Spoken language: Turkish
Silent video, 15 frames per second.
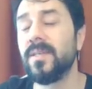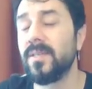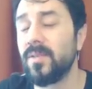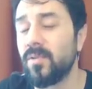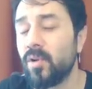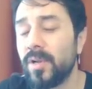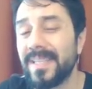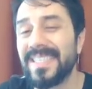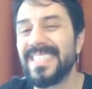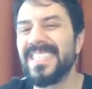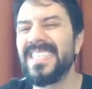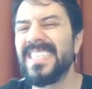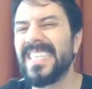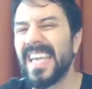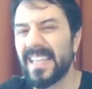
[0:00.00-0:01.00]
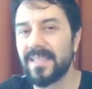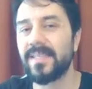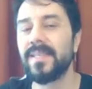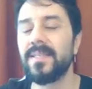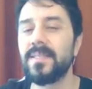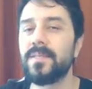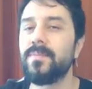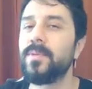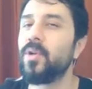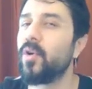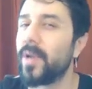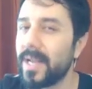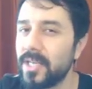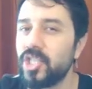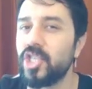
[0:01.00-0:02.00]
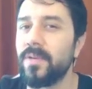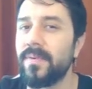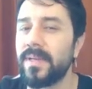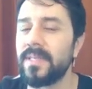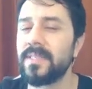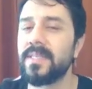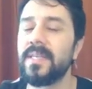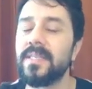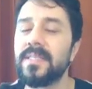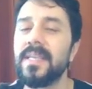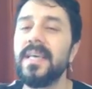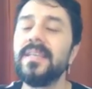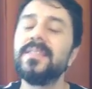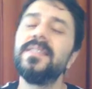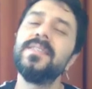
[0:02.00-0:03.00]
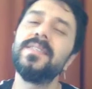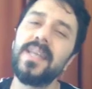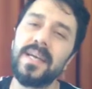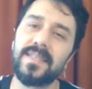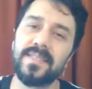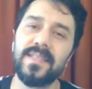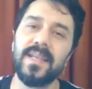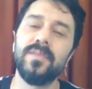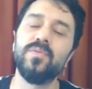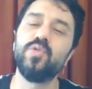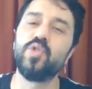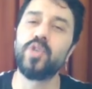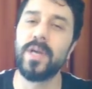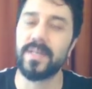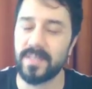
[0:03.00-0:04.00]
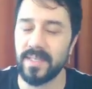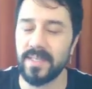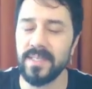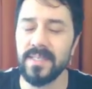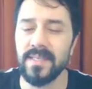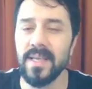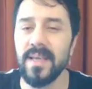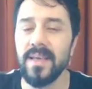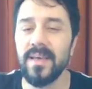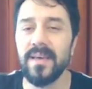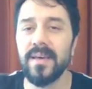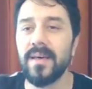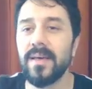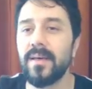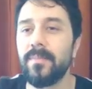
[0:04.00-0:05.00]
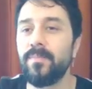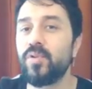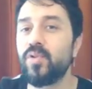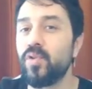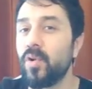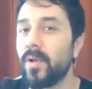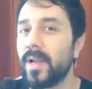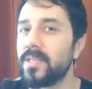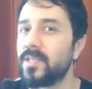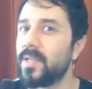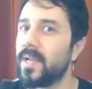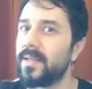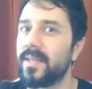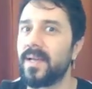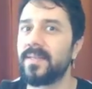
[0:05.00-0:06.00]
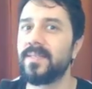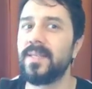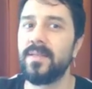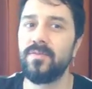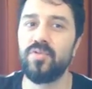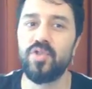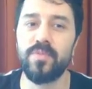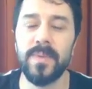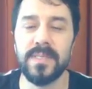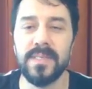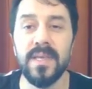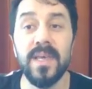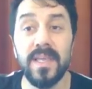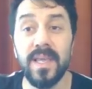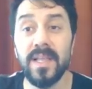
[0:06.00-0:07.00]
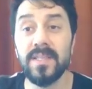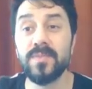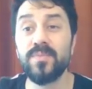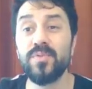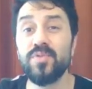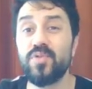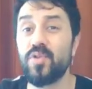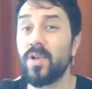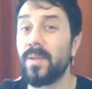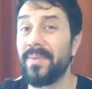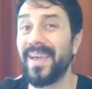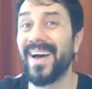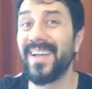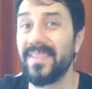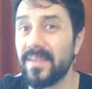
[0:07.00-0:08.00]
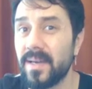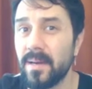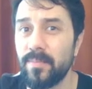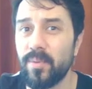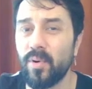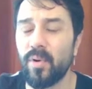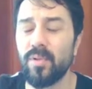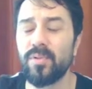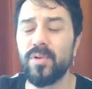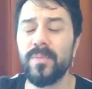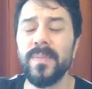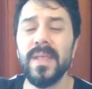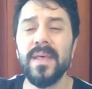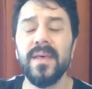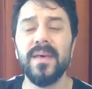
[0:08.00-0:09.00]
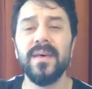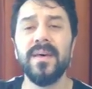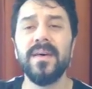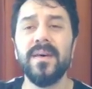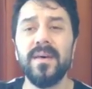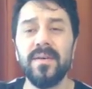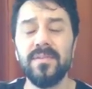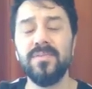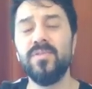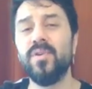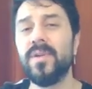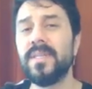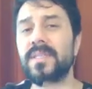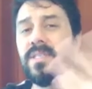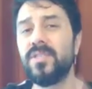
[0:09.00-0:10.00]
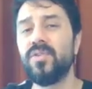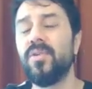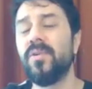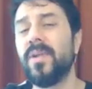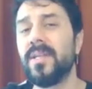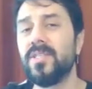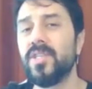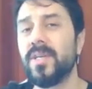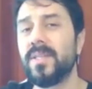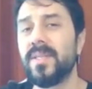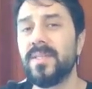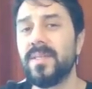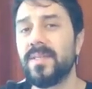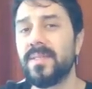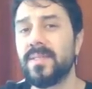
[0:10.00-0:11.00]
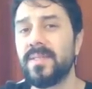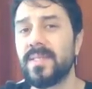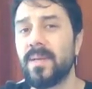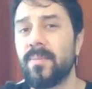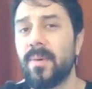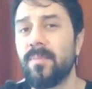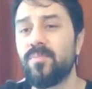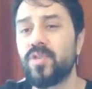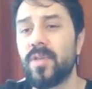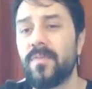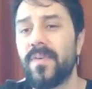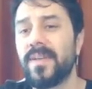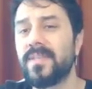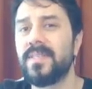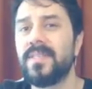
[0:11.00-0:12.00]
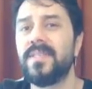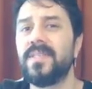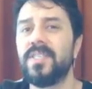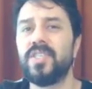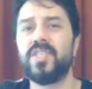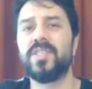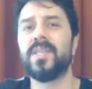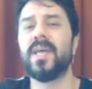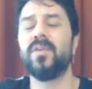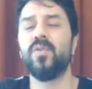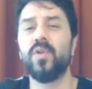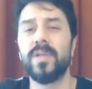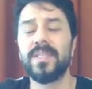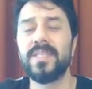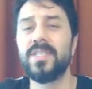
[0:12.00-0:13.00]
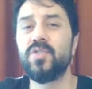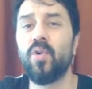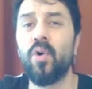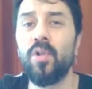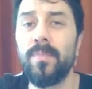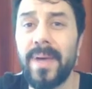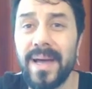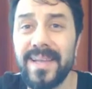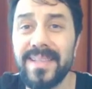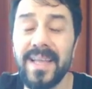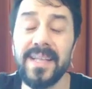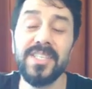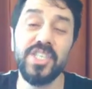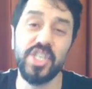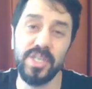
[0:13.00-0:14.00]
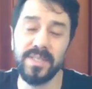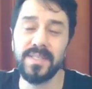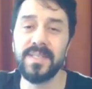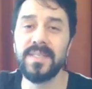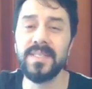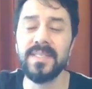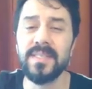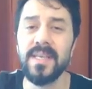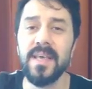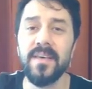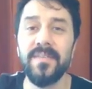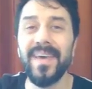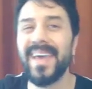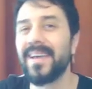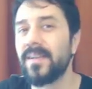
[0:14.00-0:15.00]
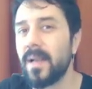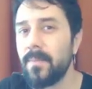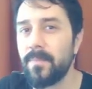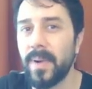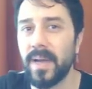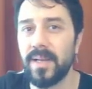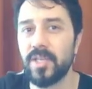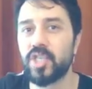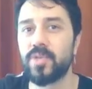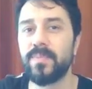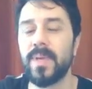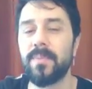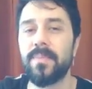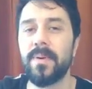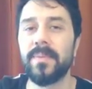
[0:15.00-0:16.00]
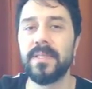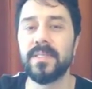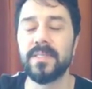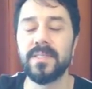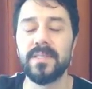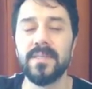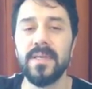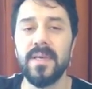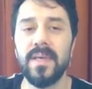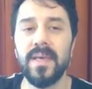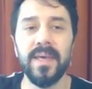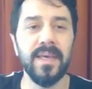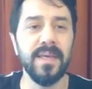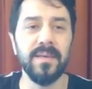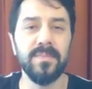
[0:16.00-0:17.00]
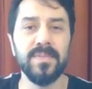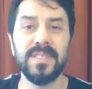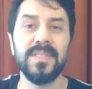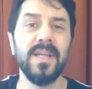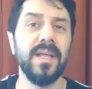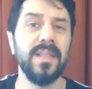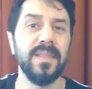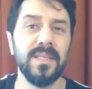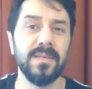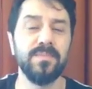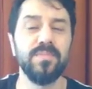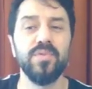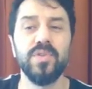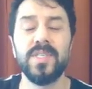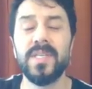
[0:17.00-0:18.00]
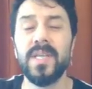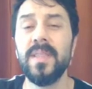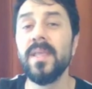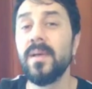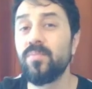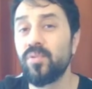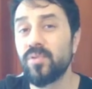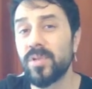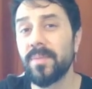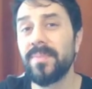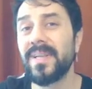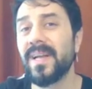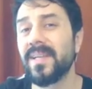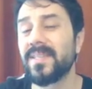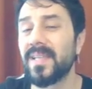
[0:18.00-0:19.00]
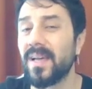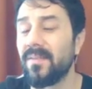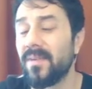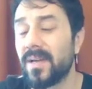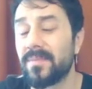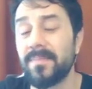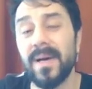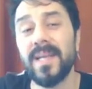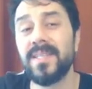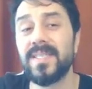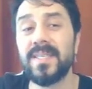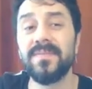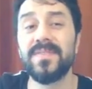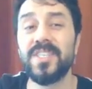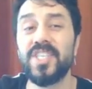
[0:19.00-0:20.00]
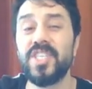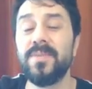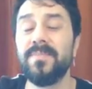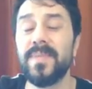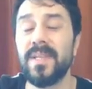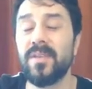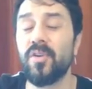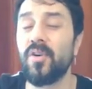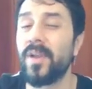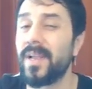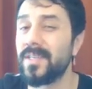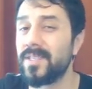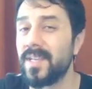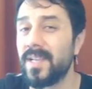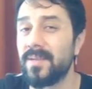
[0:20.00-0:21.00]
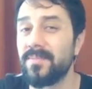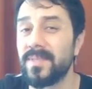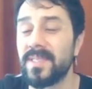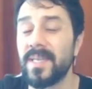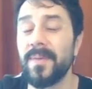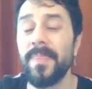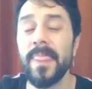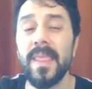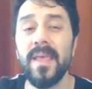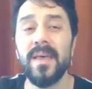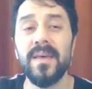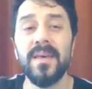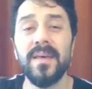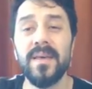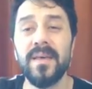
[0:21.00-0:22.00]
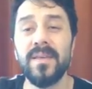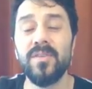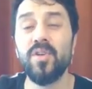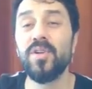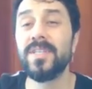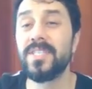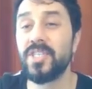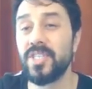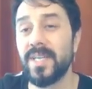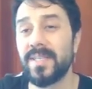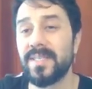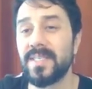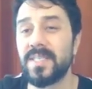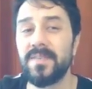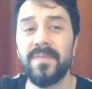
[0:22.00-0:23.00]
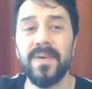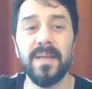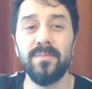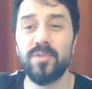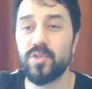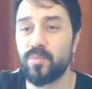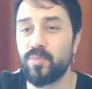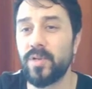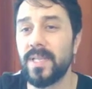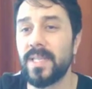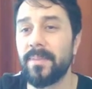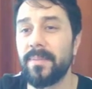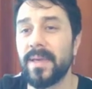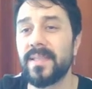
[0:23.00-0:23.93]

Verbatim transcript: e, yönetici yetkinizi bir öğrenciye verirseniz siz dersten düşerseniz e, bütün öğrenciler dersten düşmez. Yalnız bunun şöyle bir handikapı oldu. E, yönetici öğrenci atadığınız zaman bu sefer siz işten yönetici olmaktan çıktınız ve ekran paylaşımı yapamadınız. E biz ne anladık bu işten? Burada bir hata var. Maalesef ki şimdilik öğrencilerimize e, yönetici yetkisi vermiyoruz. Bu ne